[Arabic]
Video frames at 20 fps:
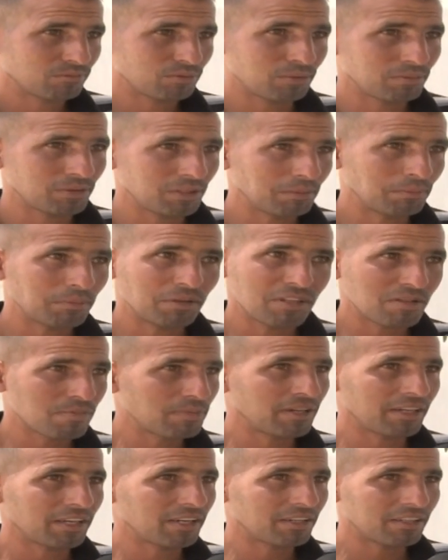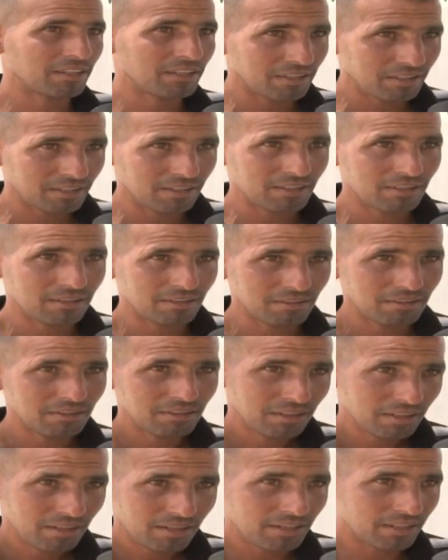فهمتني بالنسبه لي انا
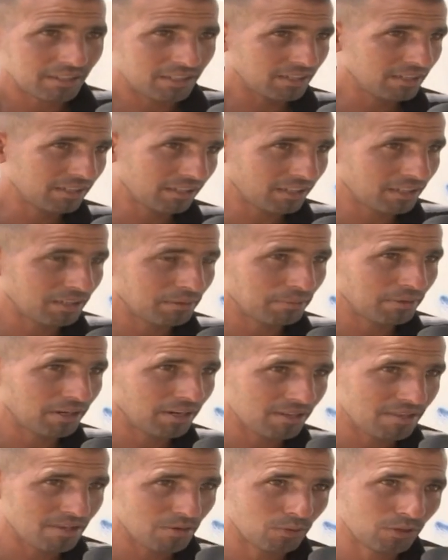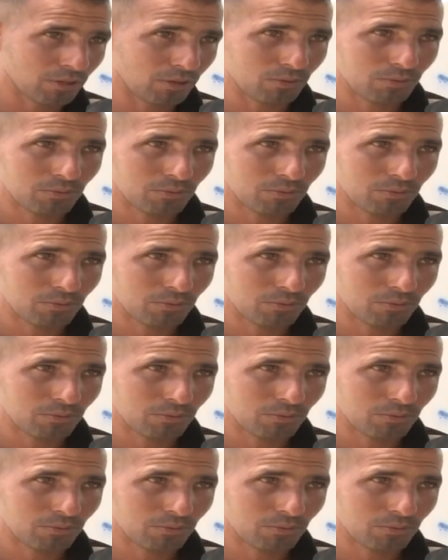اللي كان يقيم بان انا نصوت